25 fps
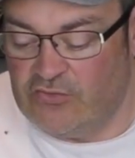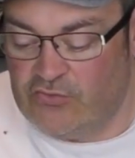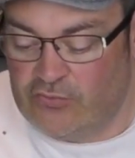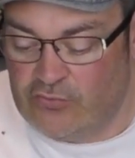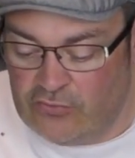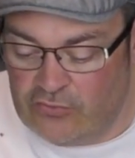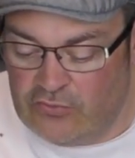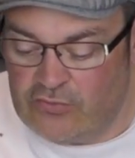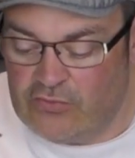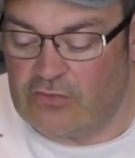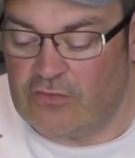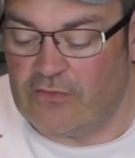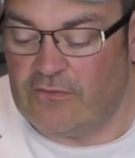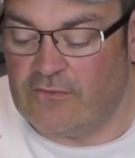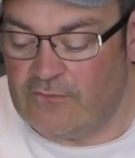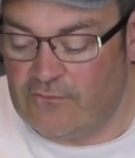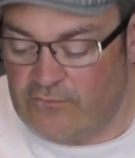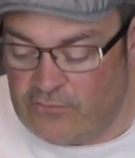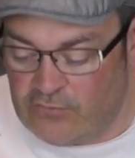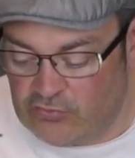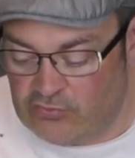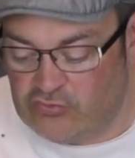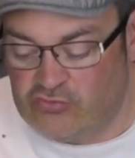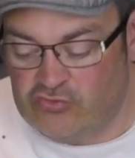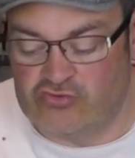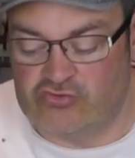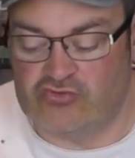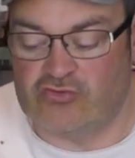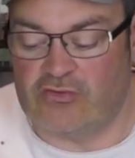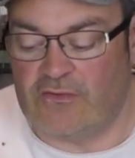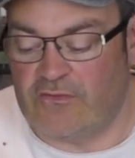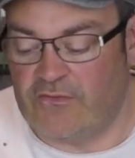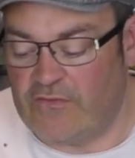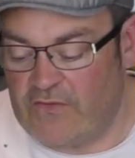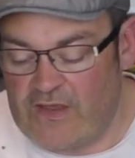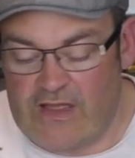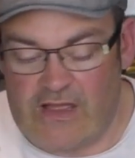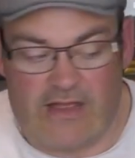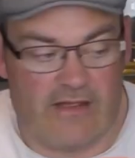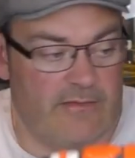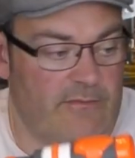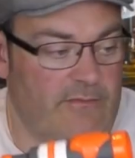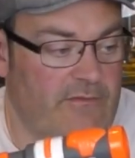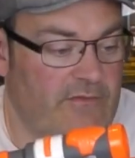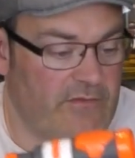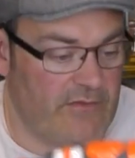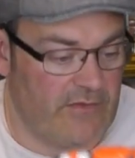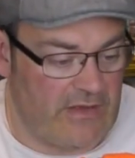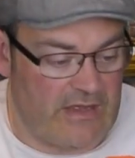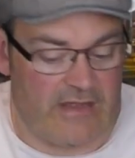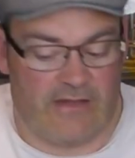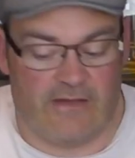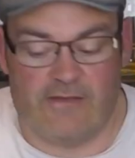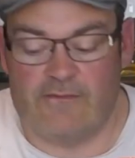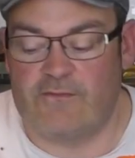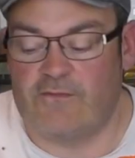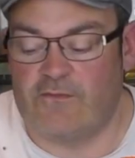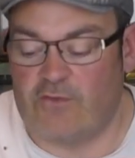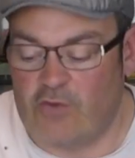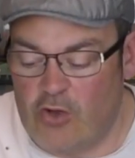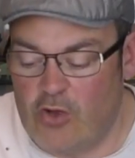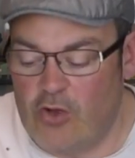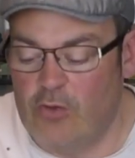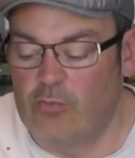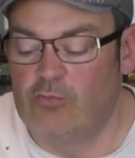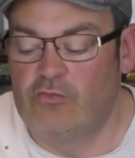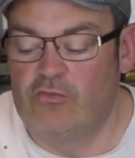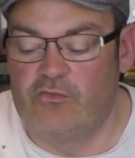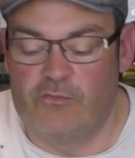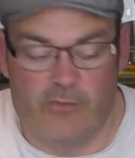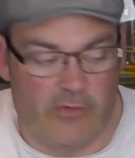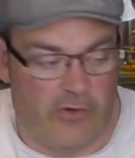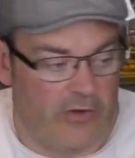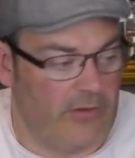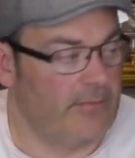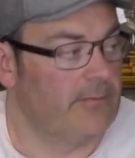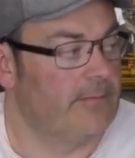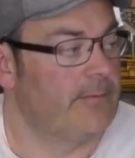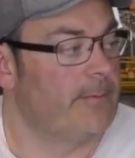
Donc, faut toujours faire un, un franc mouvement